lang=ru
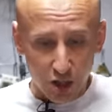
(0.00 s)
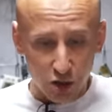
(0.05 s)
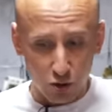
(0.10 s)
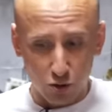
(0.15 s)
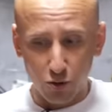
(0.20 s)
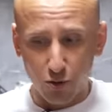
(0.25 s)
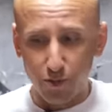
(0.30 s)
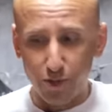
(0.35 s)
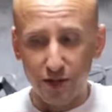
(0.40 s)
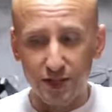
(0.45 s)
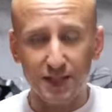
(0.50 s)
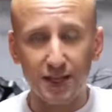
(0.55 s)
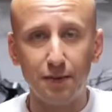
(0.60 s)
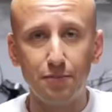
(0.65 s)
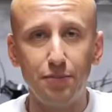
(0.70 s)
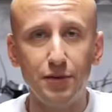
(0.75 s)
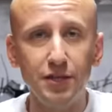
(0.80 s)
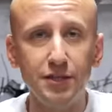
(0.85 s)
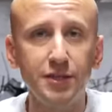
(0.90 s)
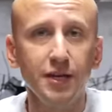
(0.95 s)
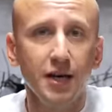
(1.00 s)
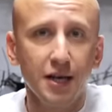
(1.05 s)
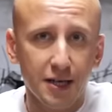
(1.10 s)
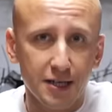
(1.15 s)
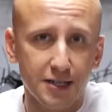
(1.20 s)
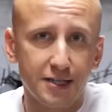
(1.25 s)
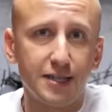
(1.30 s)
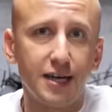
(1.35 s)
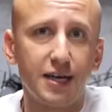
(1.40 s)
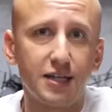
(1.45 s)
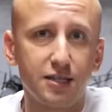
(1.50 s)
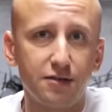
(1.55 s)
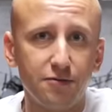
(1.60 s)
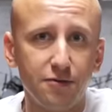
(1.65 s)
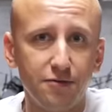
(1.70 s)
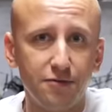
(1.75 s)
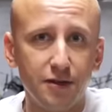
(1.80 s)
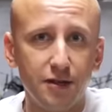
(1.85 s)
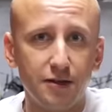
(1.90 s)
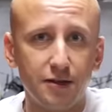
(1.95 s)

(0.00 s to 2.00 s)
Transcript: чтобы забить сажевый